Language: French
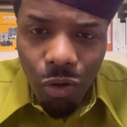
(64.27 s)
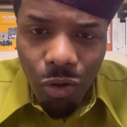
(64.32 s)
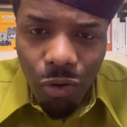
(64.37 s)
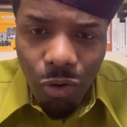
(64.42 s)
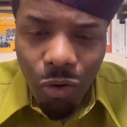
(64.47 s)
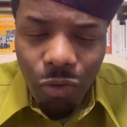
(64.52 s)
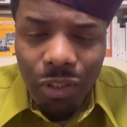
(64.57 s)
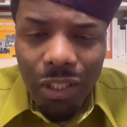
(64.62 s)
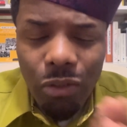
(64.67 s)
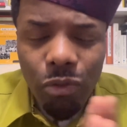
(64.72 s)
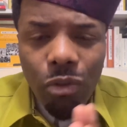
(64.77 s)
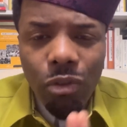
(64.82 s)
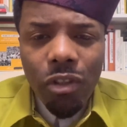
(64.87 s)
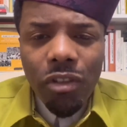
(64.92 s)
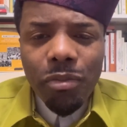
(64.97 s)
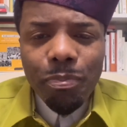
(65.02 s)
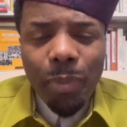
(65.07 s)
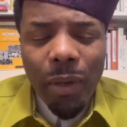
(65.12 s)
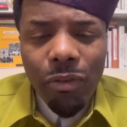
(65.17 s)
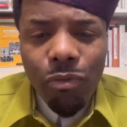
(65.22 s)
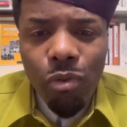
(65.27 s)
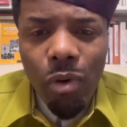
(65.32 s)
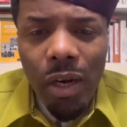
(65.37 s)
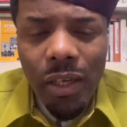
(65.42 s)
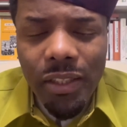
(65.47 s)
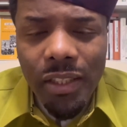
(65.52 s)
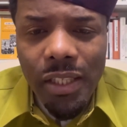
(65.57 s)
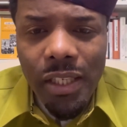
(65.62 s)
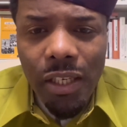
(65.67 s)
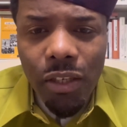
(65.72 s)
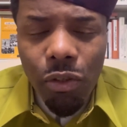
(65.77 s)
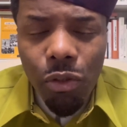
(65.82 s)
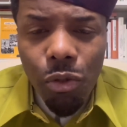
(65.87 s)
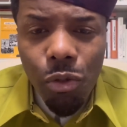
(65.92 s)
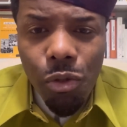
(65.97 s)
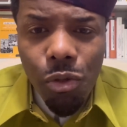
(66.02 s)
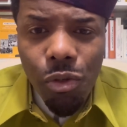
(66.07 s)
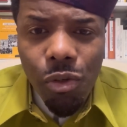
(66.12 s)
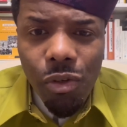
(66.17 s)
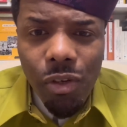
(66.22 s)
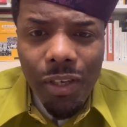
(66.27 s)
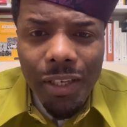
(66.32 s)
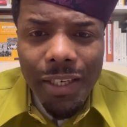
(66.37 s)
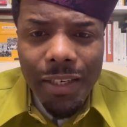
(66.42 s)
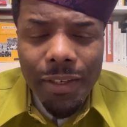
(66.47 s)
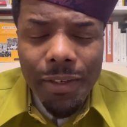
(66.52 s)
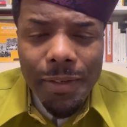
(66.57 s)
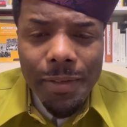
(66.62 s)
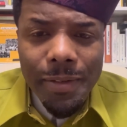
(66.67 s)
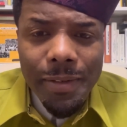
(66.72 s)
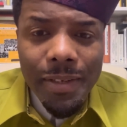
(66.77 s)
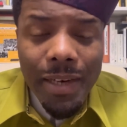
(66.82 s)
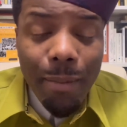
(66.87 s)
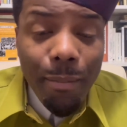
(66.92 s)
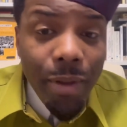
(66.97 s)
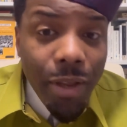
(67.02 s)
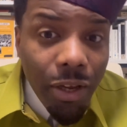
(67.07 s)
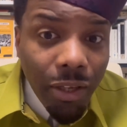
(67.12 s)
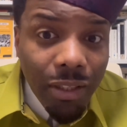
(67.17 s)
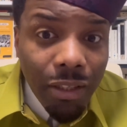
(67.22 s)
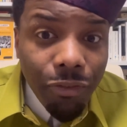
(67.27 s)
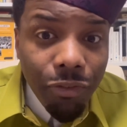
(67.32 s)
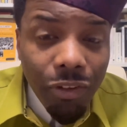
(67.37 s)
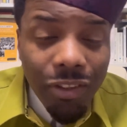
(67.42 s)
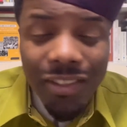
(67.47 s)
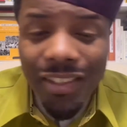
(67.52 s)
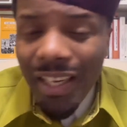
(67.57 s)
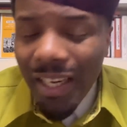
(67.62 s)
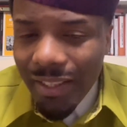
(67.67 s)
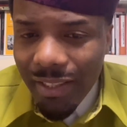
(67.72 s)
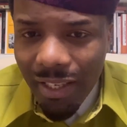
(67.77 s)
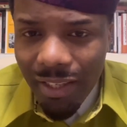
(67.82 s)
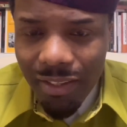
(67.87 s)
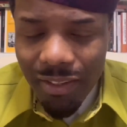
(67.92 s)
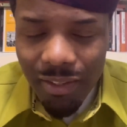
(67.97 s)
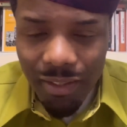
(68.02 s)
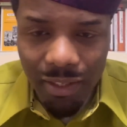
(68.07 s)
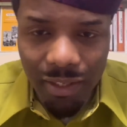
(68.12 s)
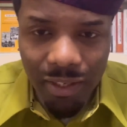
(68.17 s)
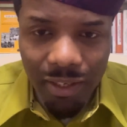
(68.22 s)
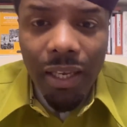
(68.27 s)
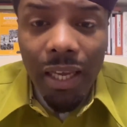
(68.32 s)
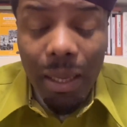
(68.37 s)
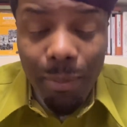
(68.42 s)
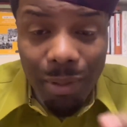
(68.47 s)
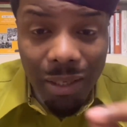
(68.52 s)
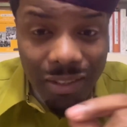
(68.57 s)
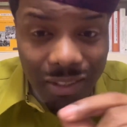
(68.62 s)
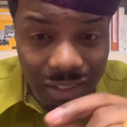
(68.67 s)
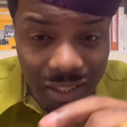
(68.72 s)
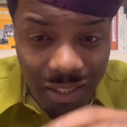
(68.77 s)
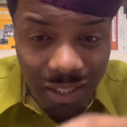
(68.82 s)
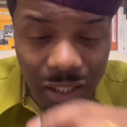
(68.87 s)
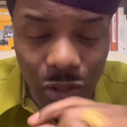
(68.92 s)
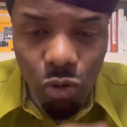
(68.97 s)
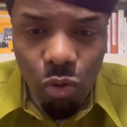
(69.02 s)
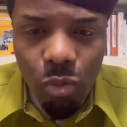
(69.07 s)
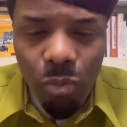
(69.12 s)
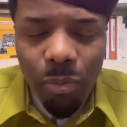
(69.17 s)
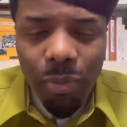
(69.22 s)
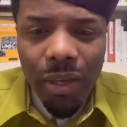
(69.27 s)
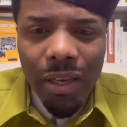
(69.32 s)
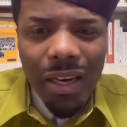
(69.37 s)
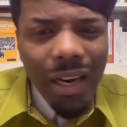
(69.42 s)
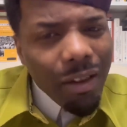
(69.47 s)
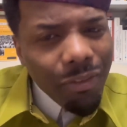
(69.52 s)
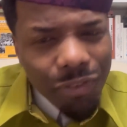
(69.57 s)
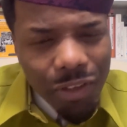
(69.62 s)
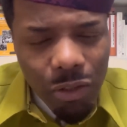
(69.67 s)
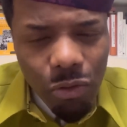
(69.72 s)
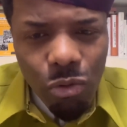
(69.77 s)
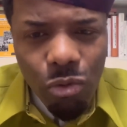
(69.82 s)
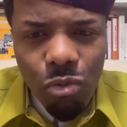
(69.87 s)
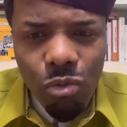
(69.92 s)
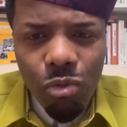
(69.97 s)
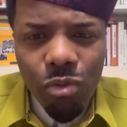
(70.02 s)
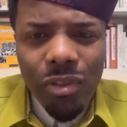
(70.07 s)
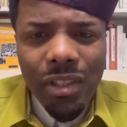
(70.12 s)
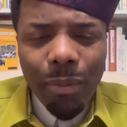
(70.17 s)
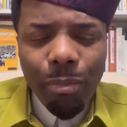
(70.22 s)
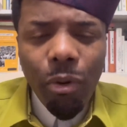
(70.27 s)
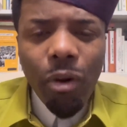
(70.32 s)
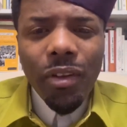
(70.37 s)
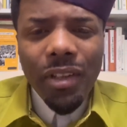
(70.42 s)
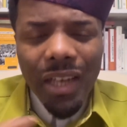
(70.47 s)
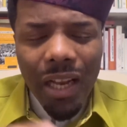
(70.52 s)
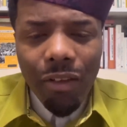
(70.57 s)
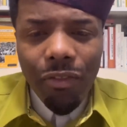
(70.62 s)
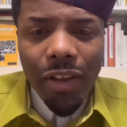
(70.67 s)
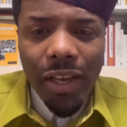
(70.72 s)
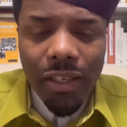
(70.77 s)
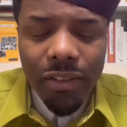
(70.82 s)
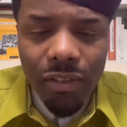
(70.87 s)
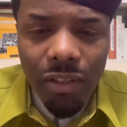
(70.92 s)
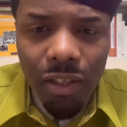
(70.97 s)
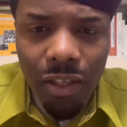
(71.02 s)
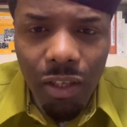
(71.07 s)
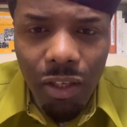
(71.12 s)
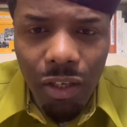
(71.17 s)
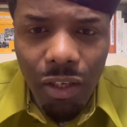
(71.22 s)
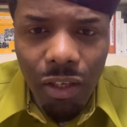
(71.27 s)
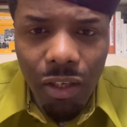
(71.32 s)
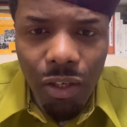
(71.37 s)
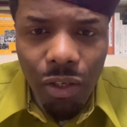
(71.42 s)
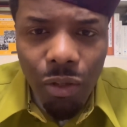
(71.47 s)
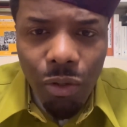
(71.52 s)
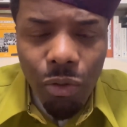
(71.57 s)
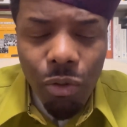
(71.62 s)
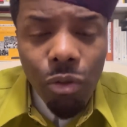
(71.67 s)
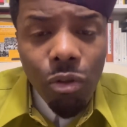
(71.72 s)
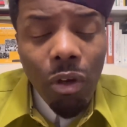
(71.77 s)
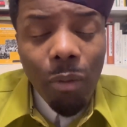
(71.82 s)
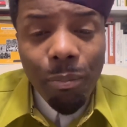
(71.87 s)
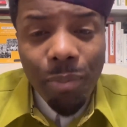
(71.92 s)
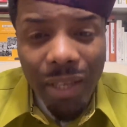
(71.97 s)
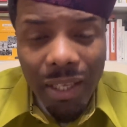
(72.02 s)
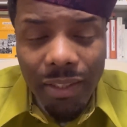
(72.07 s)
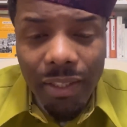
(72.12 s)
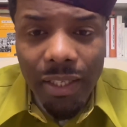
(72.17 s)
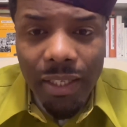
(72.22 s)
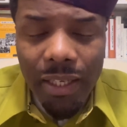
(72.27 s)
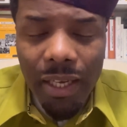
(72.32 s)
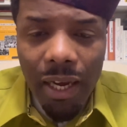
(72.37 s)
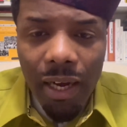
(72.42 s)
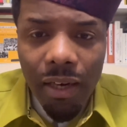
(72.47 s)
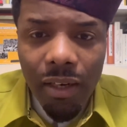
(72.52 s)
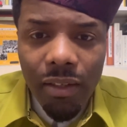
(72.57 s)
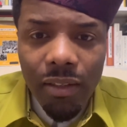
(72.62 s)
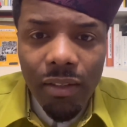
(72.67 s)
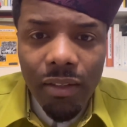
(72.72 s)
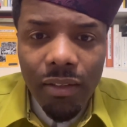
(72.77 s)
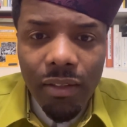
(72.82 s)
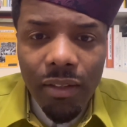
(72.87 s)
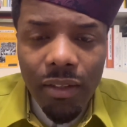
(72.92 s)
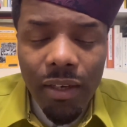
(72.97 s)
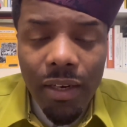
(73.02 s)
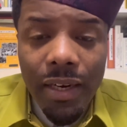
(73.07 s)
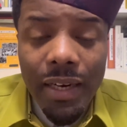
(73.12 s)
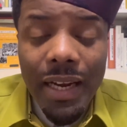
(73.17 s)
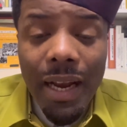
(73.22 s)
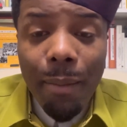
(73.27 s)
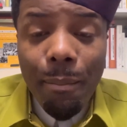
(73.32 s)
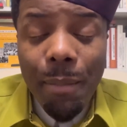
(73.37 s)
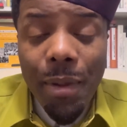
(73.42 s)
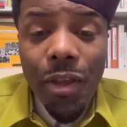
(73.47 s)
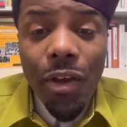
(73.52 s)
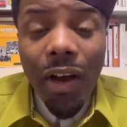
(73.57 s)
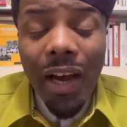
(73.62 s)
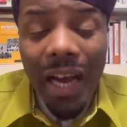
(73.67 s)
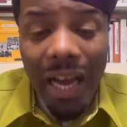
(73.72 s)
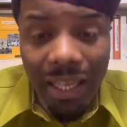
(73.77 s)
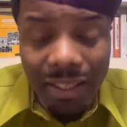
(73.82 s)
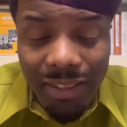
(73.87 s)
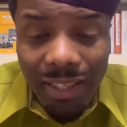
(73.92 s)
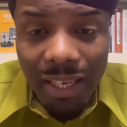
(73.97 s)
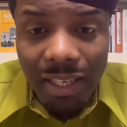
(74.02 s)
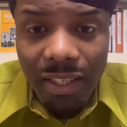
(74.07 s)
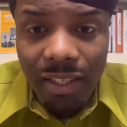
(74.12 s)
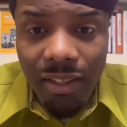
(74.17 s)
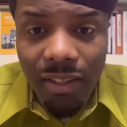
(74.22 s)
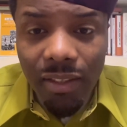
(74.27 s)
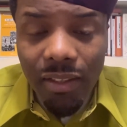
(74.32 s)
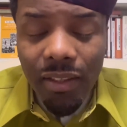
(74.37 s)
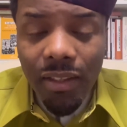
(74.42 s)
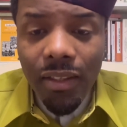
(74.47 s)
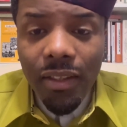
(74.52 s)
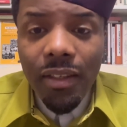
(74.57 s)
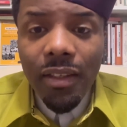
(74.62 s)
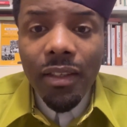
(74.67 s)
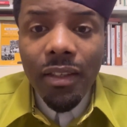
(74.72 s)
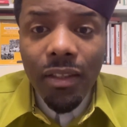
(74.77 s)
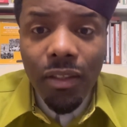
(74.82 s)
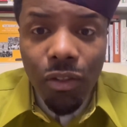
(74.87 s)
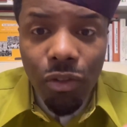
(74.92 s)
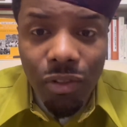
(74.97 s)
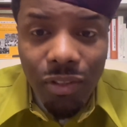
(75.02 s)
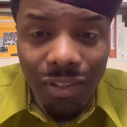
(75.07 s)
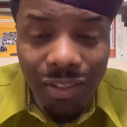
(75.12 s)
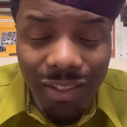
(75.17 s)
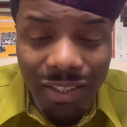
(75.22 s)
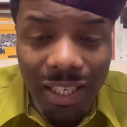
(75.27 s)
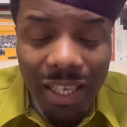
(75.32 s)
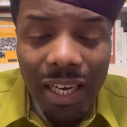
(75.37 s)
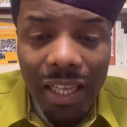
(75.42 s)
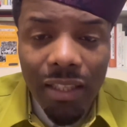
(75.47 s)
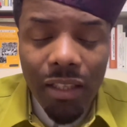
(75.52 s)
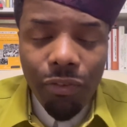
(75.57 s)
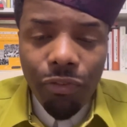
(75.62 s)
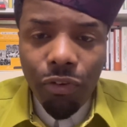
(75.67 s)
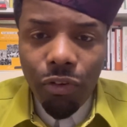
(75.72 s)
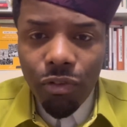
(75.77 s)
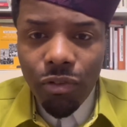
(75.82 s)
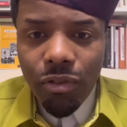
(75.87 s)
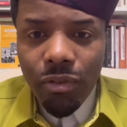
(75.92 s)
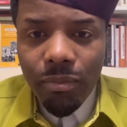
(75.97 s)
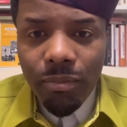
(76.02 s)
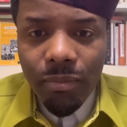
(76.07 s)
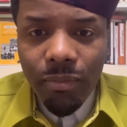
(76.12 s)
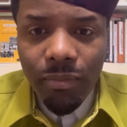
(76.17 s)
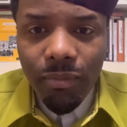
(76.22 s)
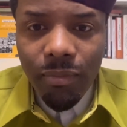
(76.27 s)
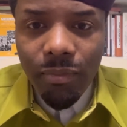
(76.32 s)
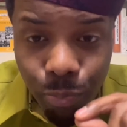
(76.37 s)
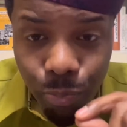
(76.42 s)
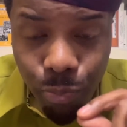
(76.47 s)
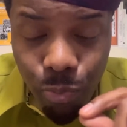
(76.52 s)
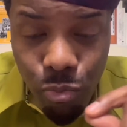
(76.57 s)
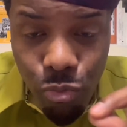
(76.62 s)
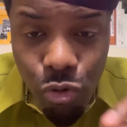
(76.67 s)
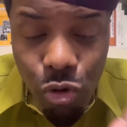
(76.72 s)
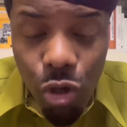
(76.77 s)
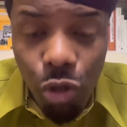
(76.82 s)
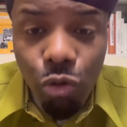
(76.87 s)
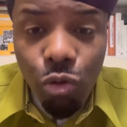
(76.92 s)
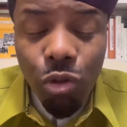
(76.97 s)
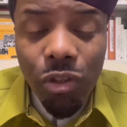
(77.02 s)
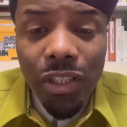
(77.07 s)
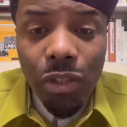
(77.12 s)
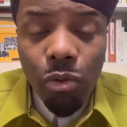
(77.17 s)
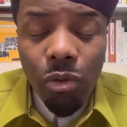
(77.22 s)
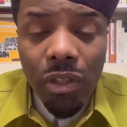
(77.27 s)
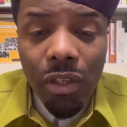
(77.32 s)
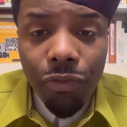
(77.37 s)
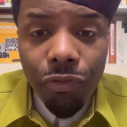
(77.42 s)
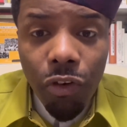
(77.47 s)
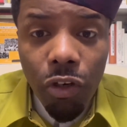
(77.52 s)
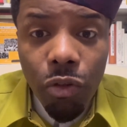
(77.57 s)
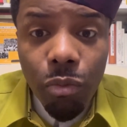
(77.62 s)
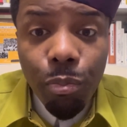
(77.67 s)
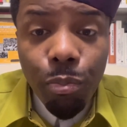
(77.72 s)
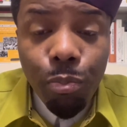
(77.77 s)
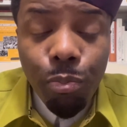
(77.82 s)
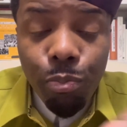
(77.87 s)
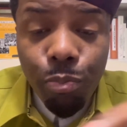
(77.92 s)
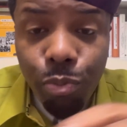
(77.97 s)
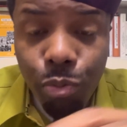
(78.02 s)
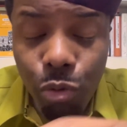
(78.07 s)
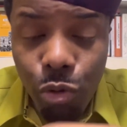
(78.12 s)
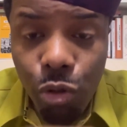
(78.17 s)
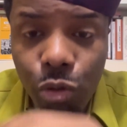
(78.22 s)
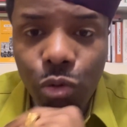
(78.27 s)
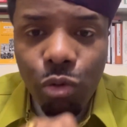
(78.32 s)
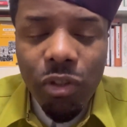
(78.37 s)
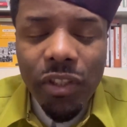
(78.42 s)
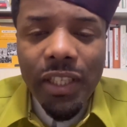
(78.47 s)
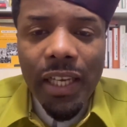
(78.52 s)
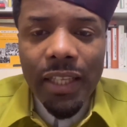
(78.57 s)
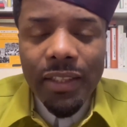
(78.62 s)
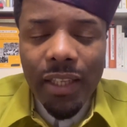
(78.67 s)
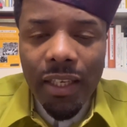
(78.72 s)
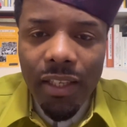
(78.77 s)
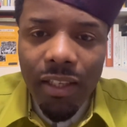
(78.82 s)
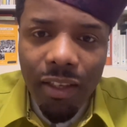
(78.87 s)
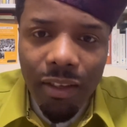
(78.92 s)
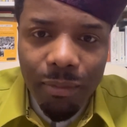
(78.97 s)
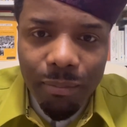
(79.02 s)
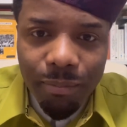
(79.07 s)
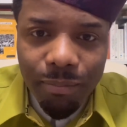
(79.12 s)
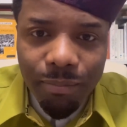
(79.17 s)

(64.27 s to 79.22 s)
On a tendance parfois à dire que euh, la meilleure défense, c'est l'attaque. Eh bien, Cédric Doumbé, là, vient de nous apprendre l'inverse. Que dans bien des cas, la meilleure attaque, c'est la défense. Mieux tu sais te défendre, plus tu sais attaquer.